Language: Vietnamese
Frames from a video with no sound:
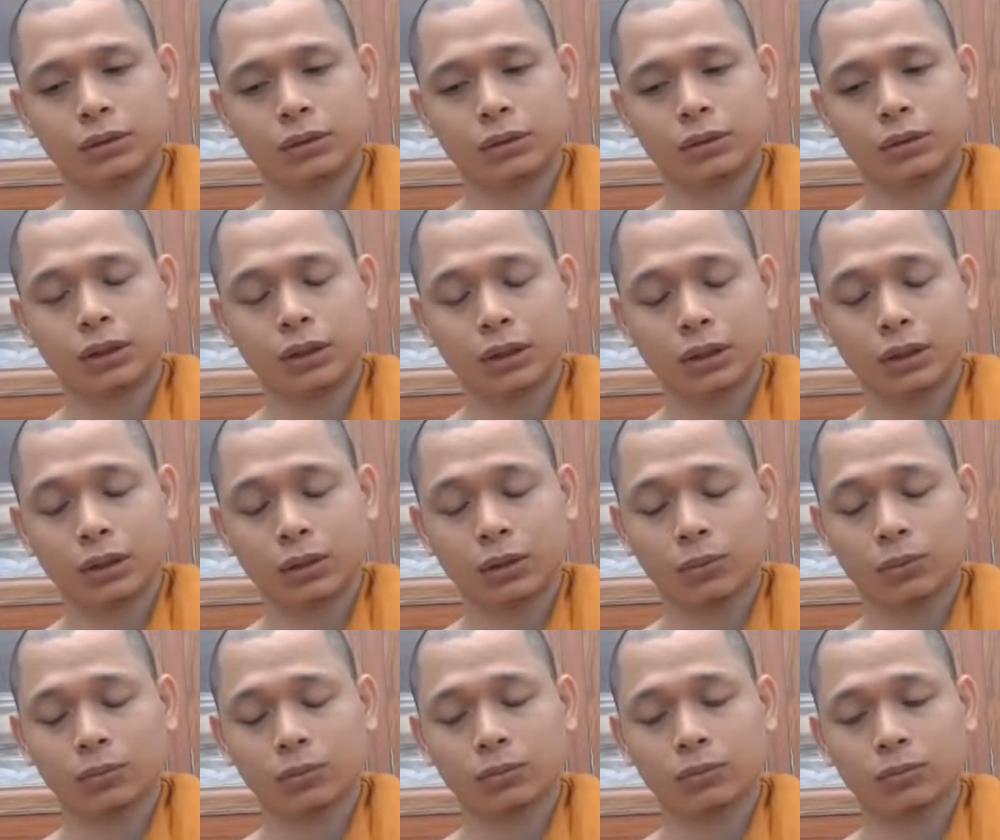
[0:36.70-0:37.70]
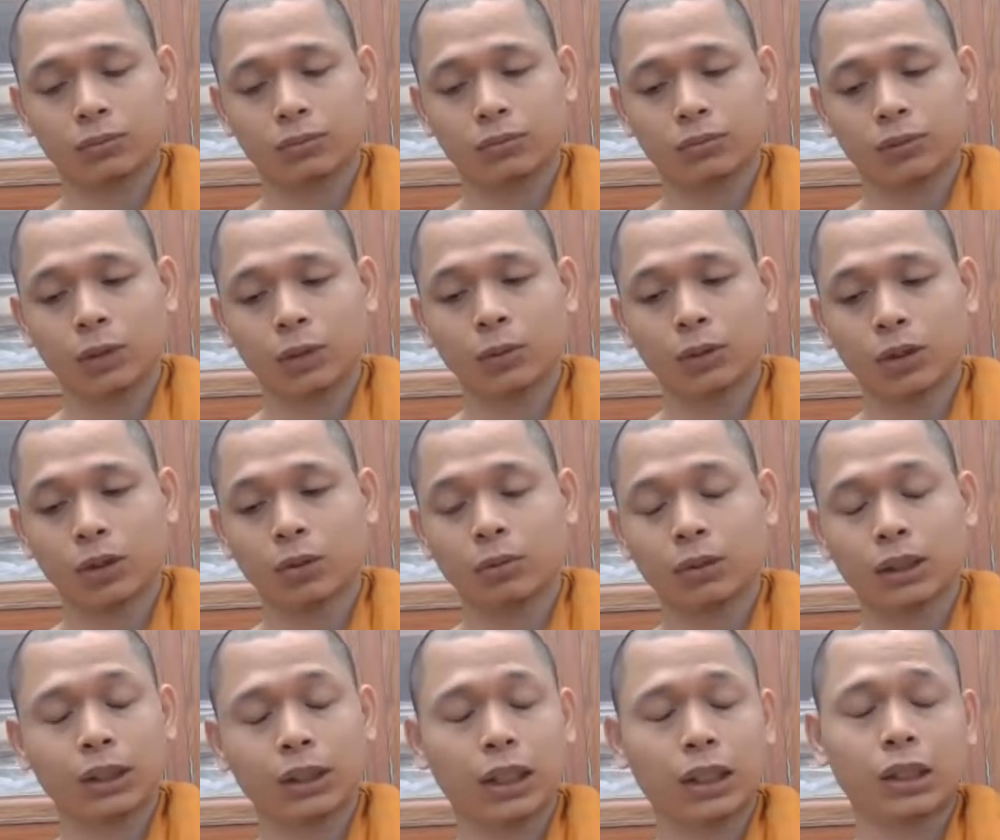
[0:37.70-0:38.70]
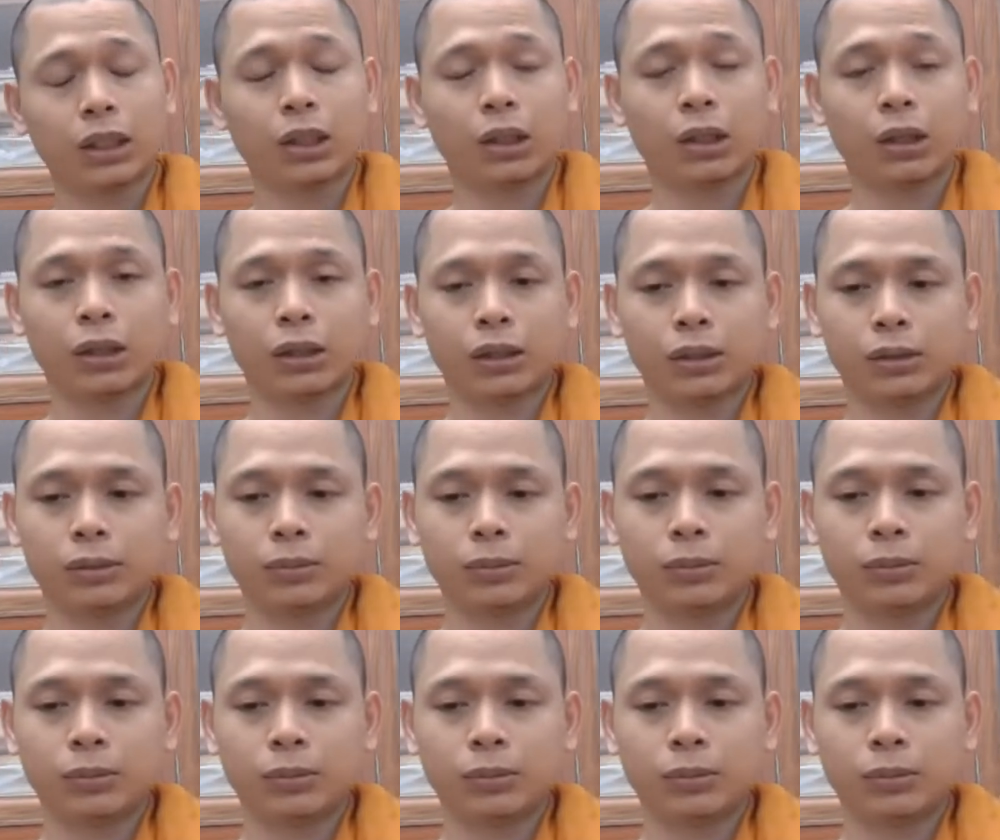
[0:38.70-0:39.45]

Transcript: thứ nhất là nếu mà nói một cách ngắn gọn